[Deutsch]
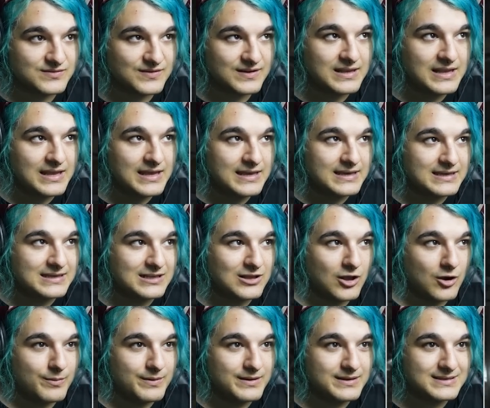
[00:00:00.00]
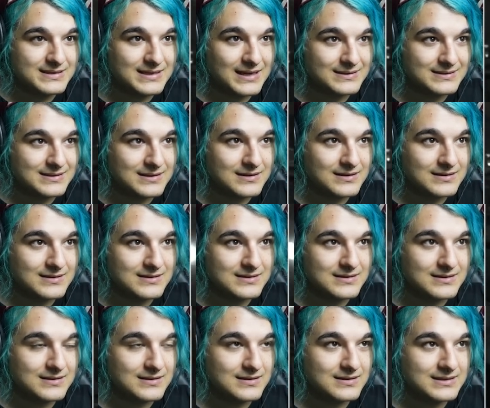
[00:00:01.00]
Weil ich glaube, ich hatte,
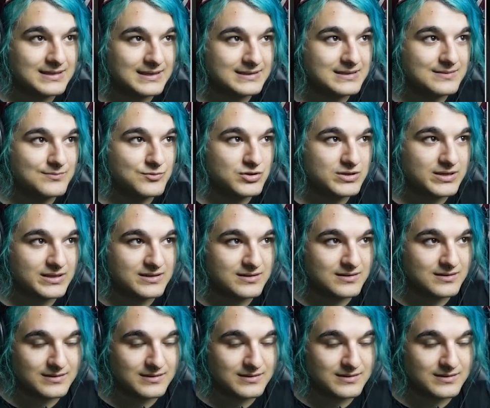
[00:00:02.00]
ich hatte die Möglichkeit,